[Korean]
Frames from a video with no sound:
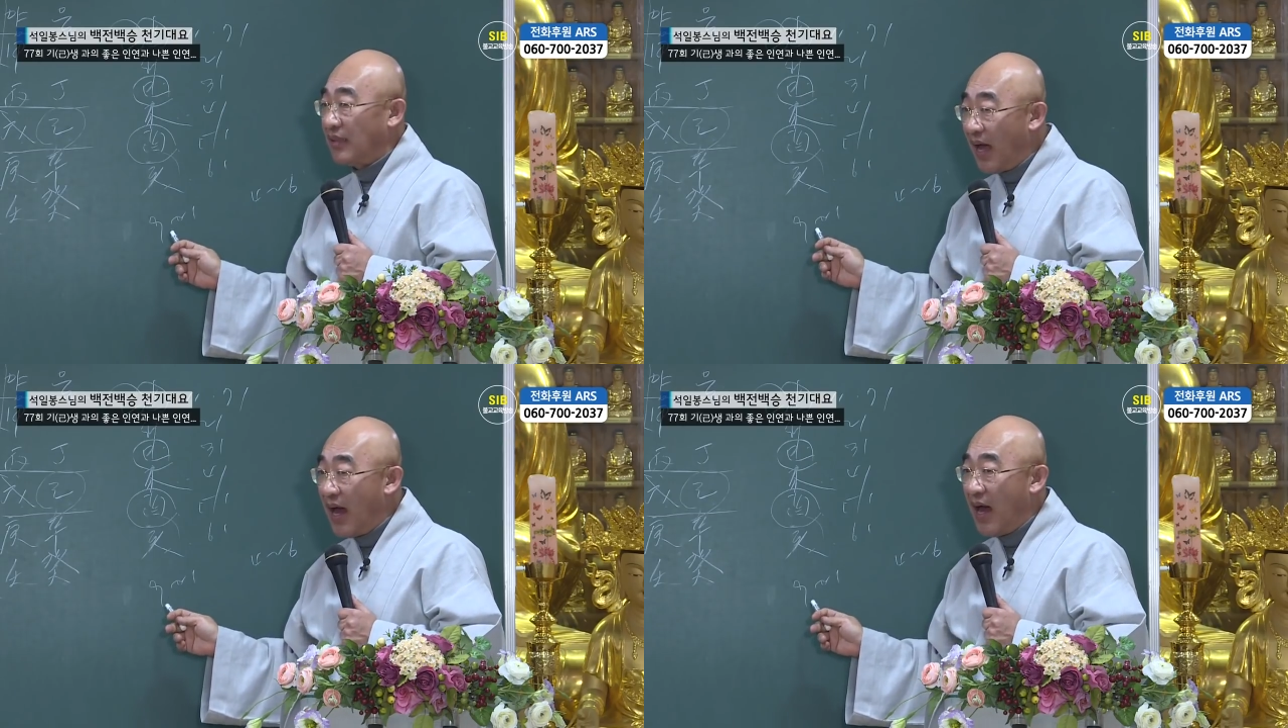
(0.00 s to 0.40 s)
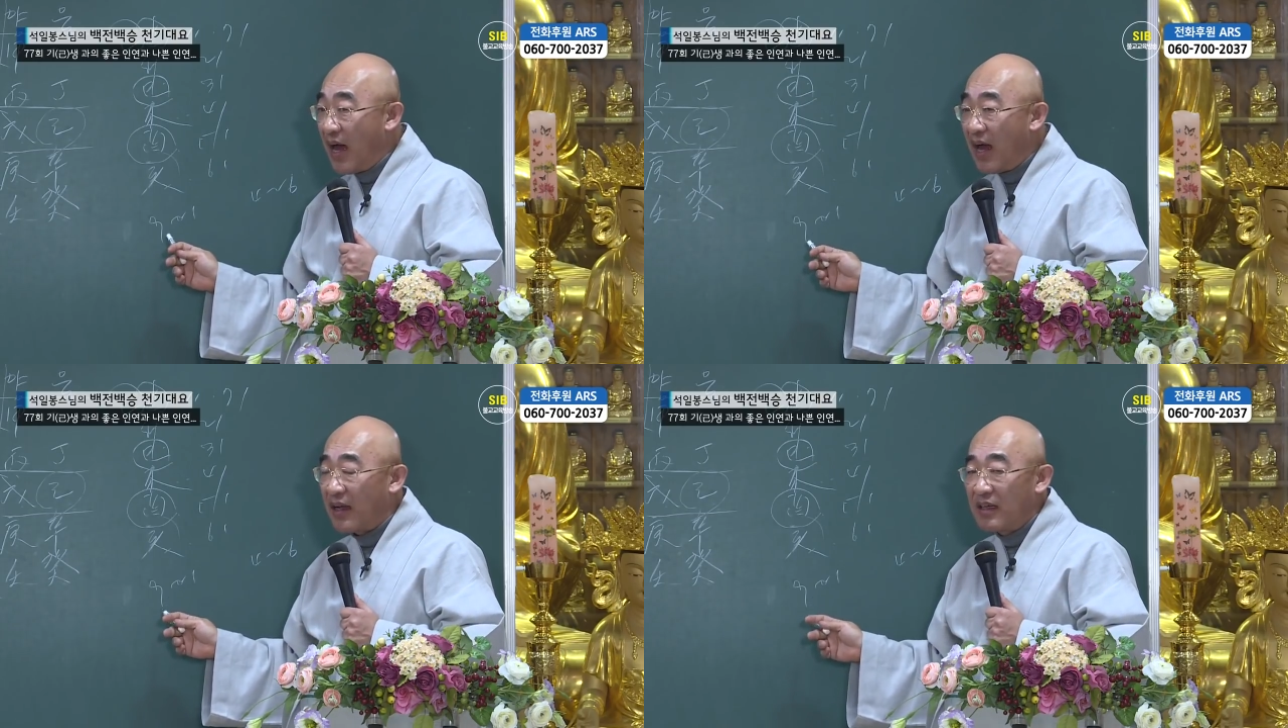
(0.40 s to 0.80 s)

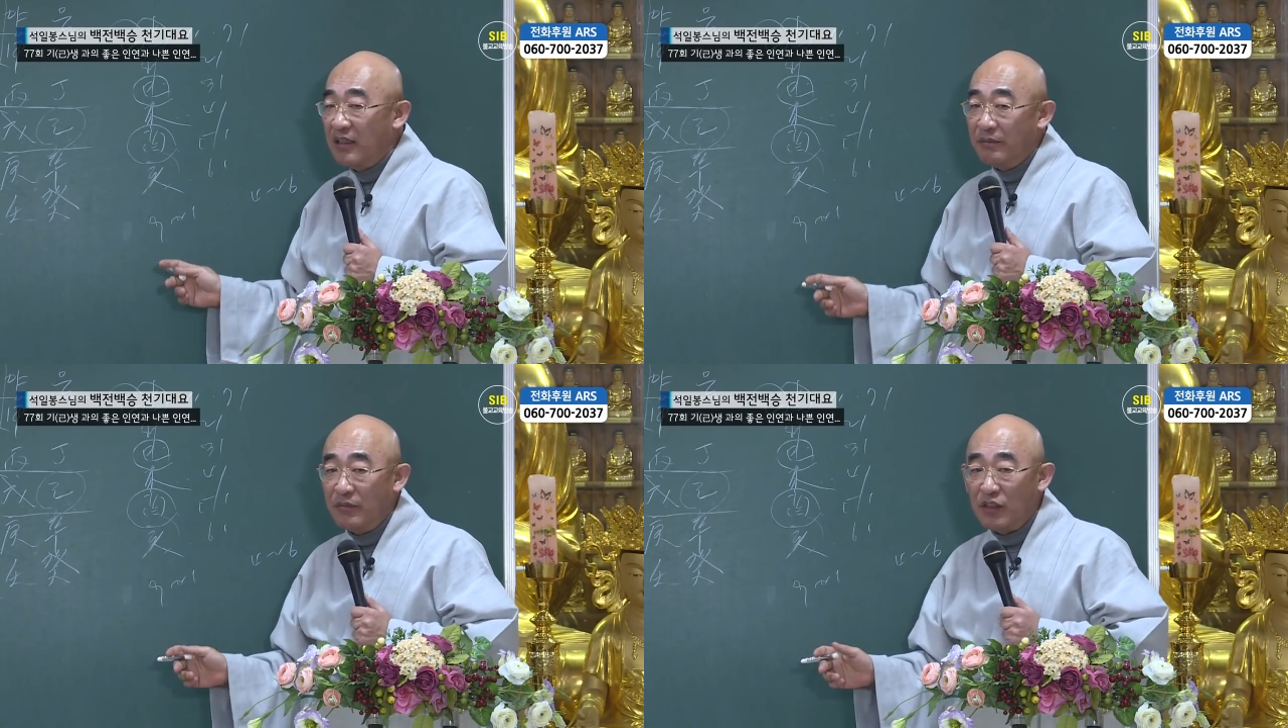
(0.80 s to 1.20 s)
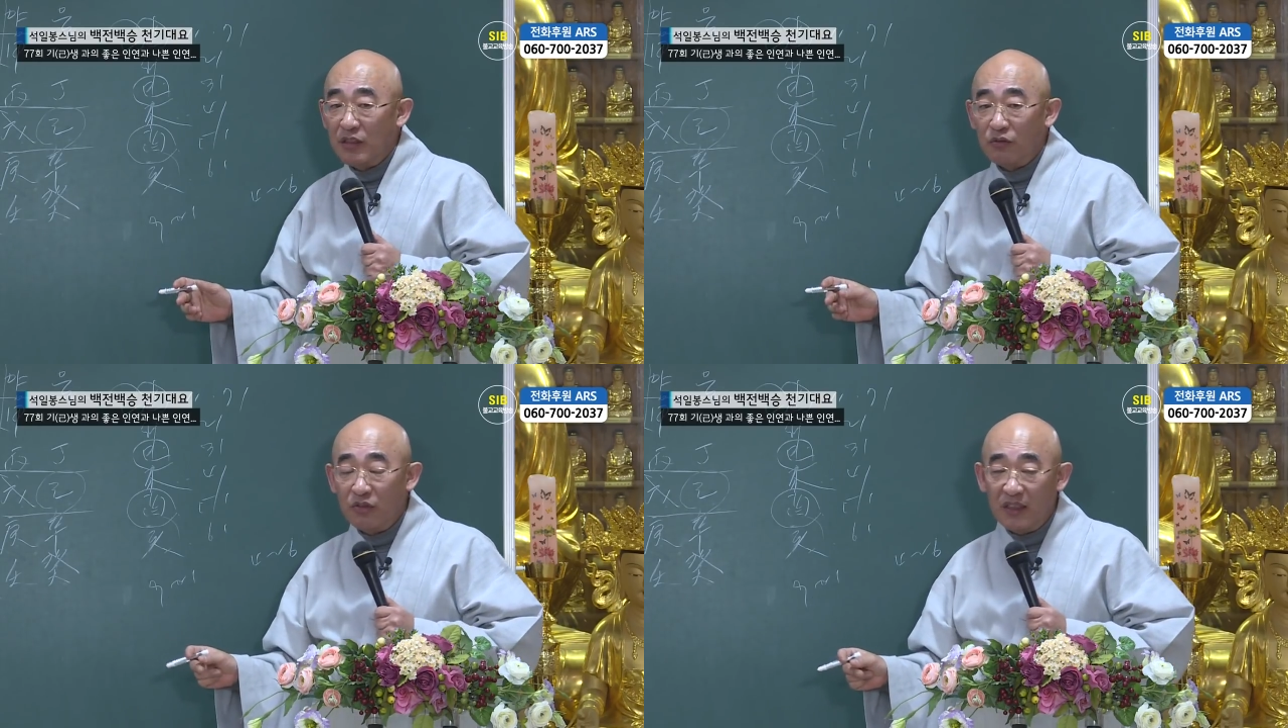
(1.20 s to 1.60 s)
다
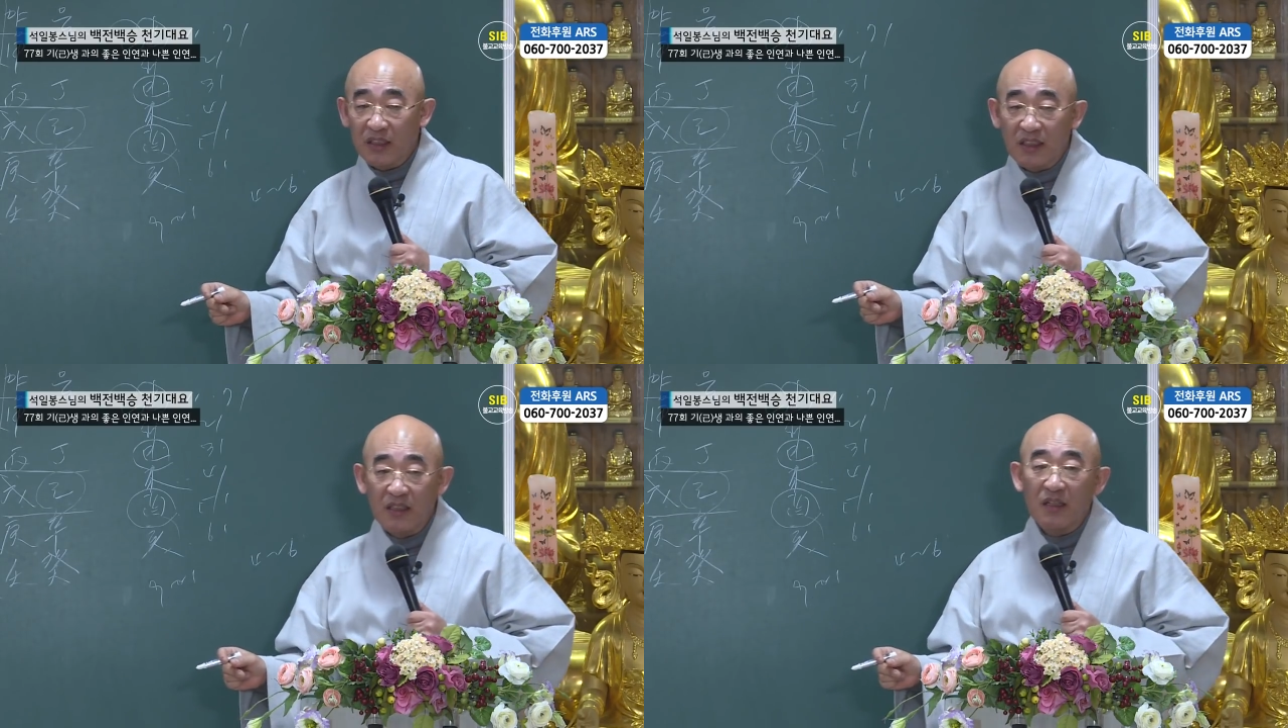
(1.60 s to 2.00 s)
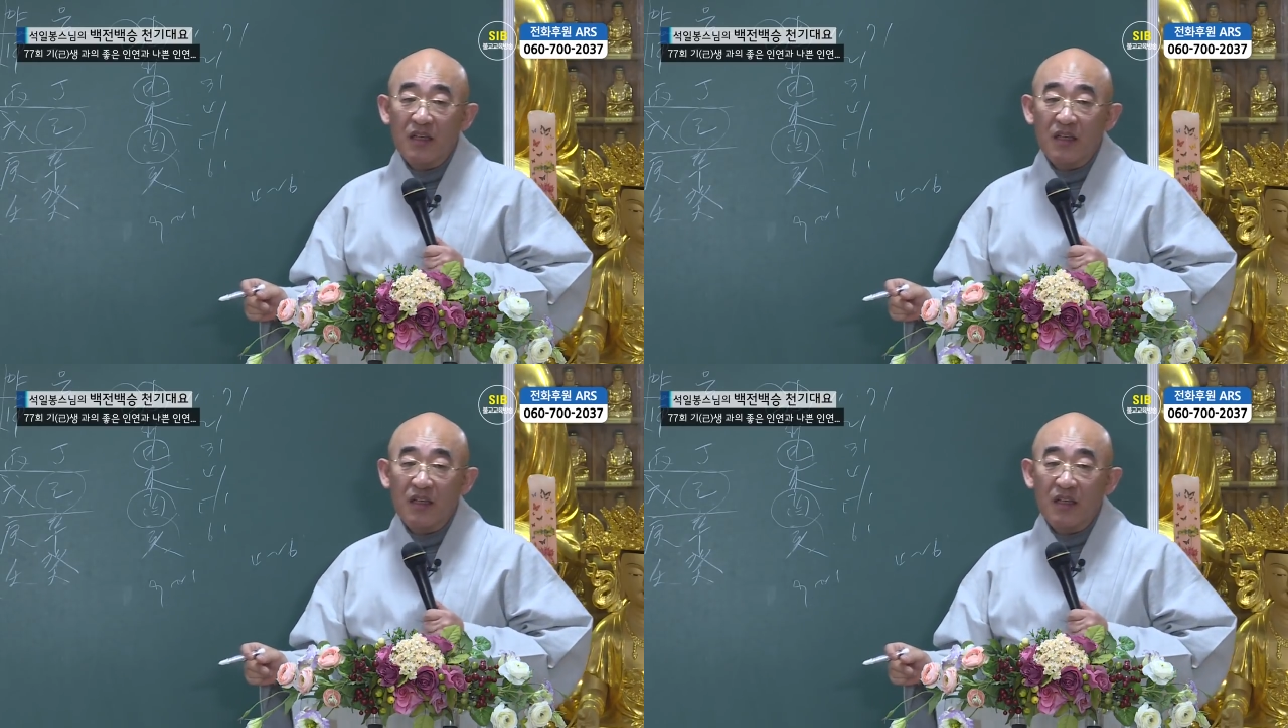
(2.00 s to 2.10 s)
금년 운이